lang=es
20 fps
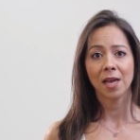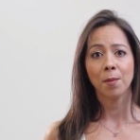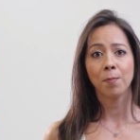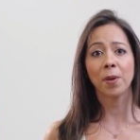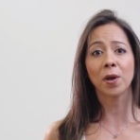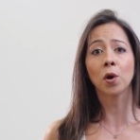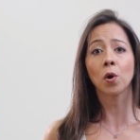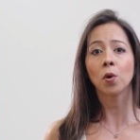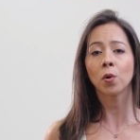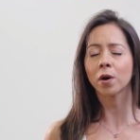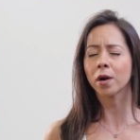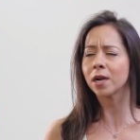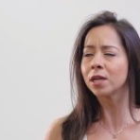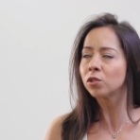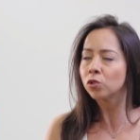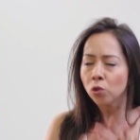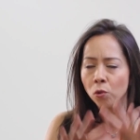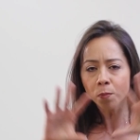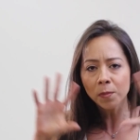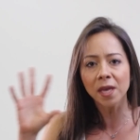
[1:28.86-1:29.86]
Pero
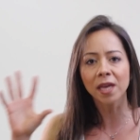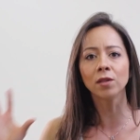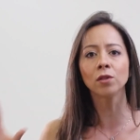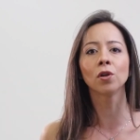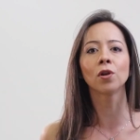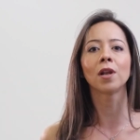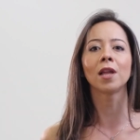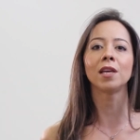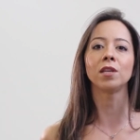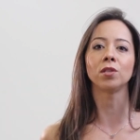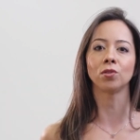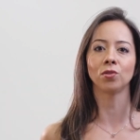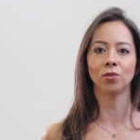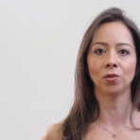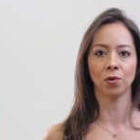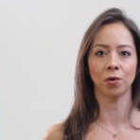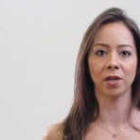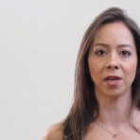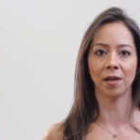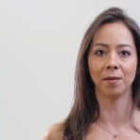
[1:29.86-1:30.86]
resumiendo la
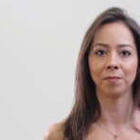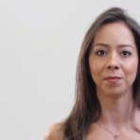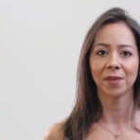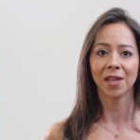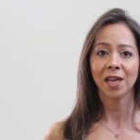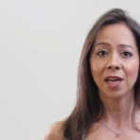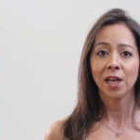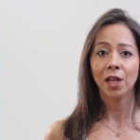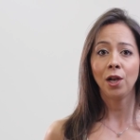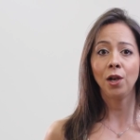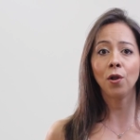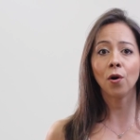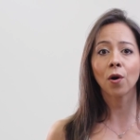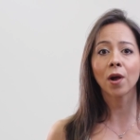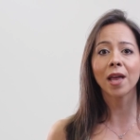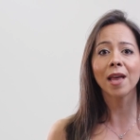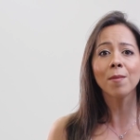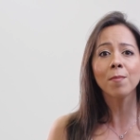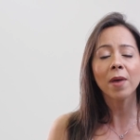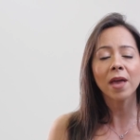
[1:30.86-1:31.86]
historia, lo
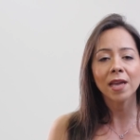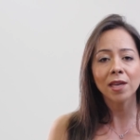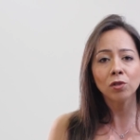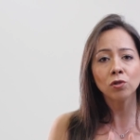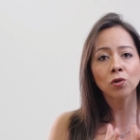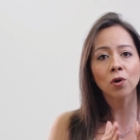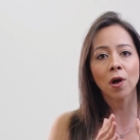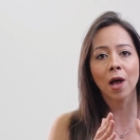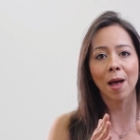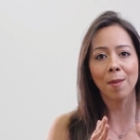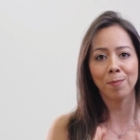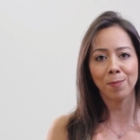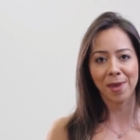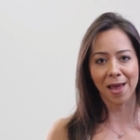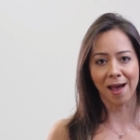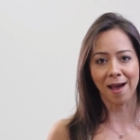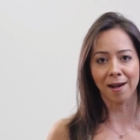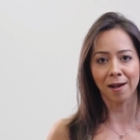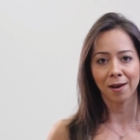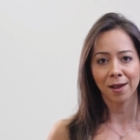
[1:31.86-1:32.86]
que me hizo
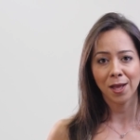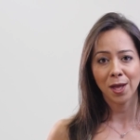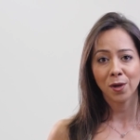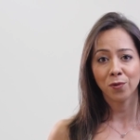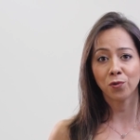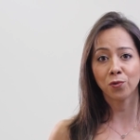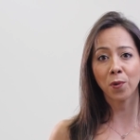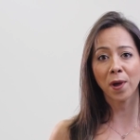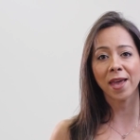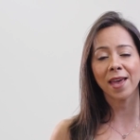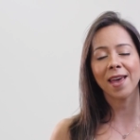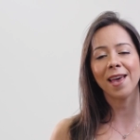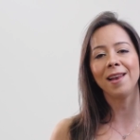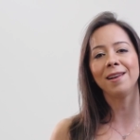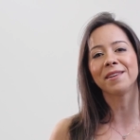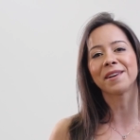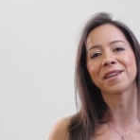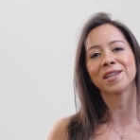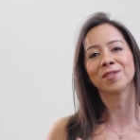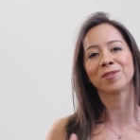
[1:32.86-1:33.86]
cambiar fue
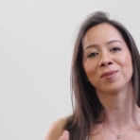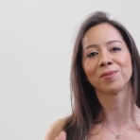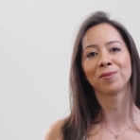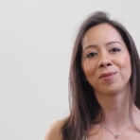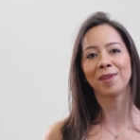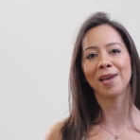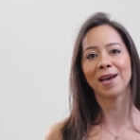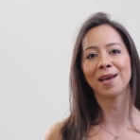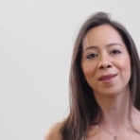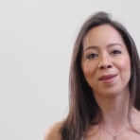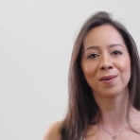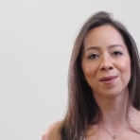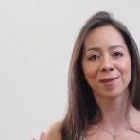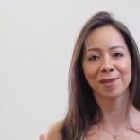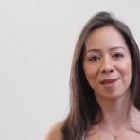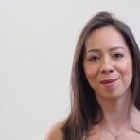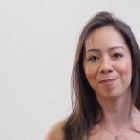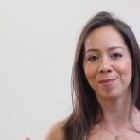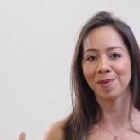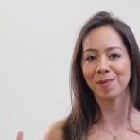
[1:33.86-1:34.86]
el resultado
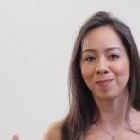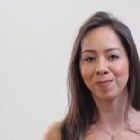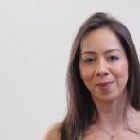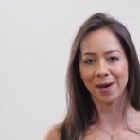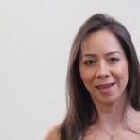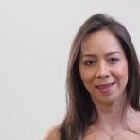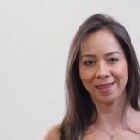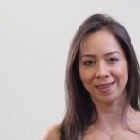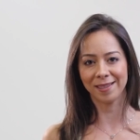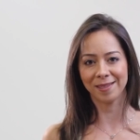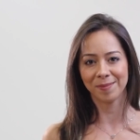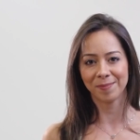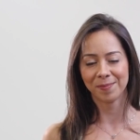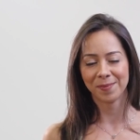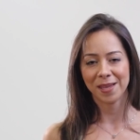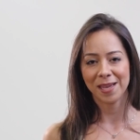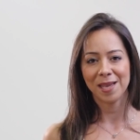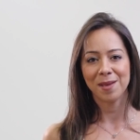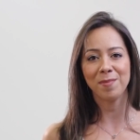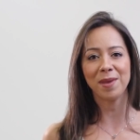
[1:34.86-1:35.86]
de mi padre.
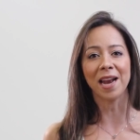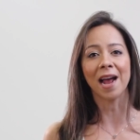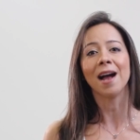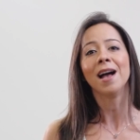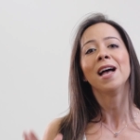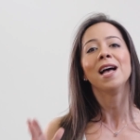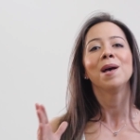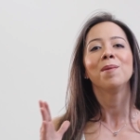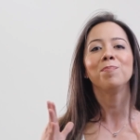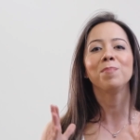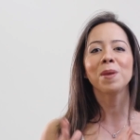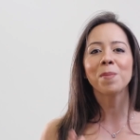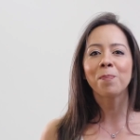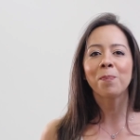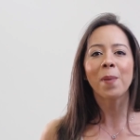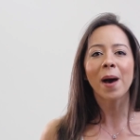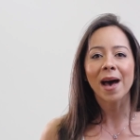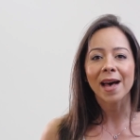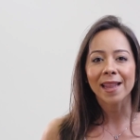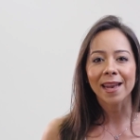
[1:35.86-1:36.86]
Mira, mi
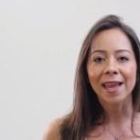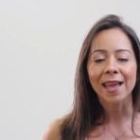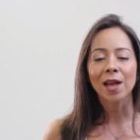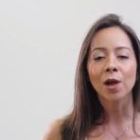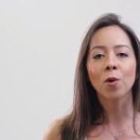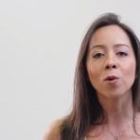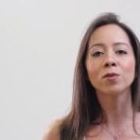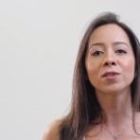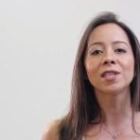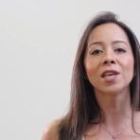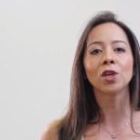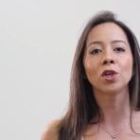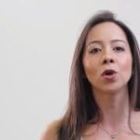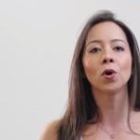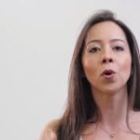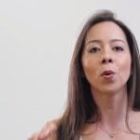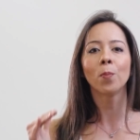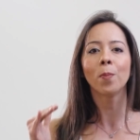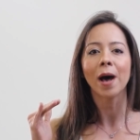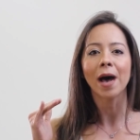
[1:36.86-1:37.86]
padre
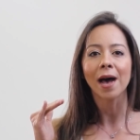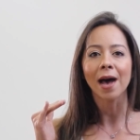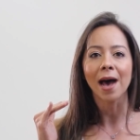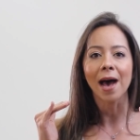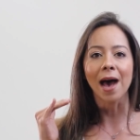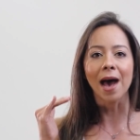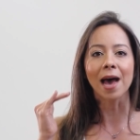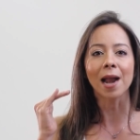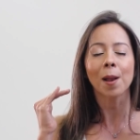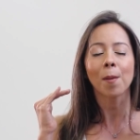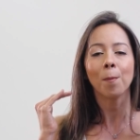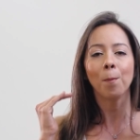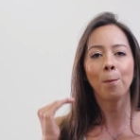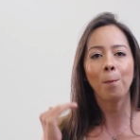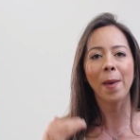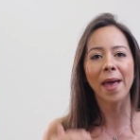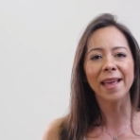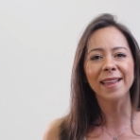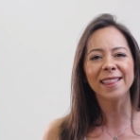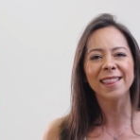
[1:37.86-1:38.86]
consiguió bajar
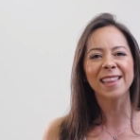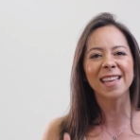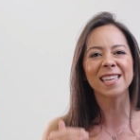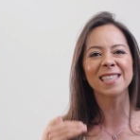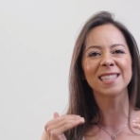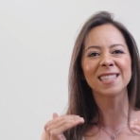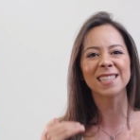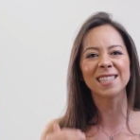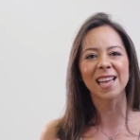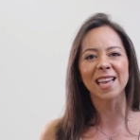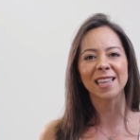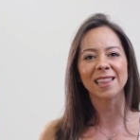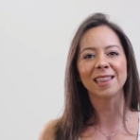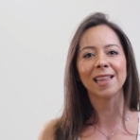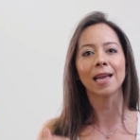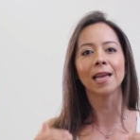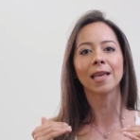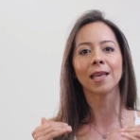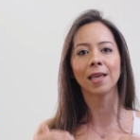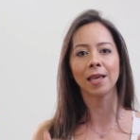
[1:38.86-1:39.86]

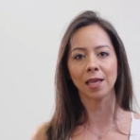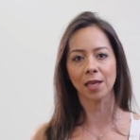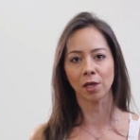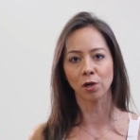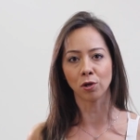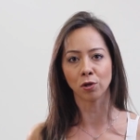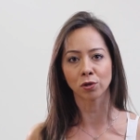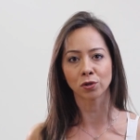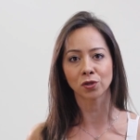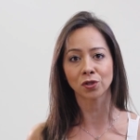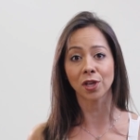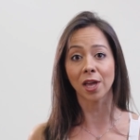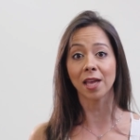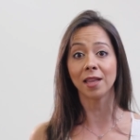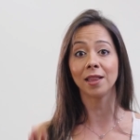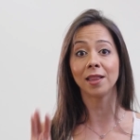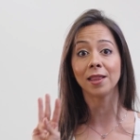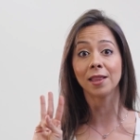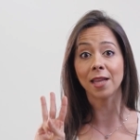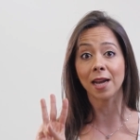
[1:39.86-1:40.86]
27 kilos
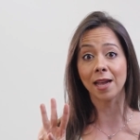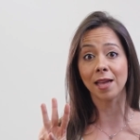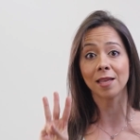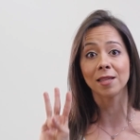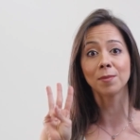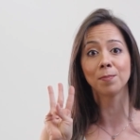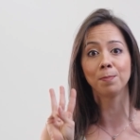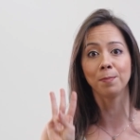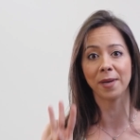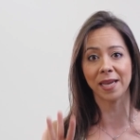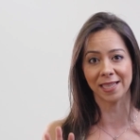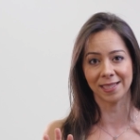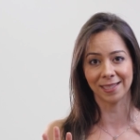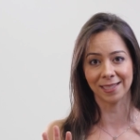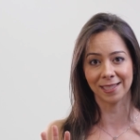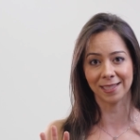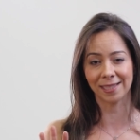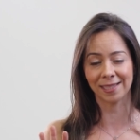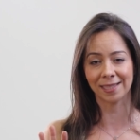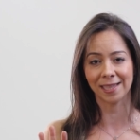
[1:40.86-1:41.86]
en tres
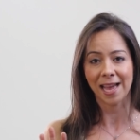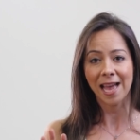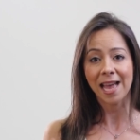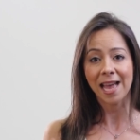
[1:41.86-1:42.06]
meses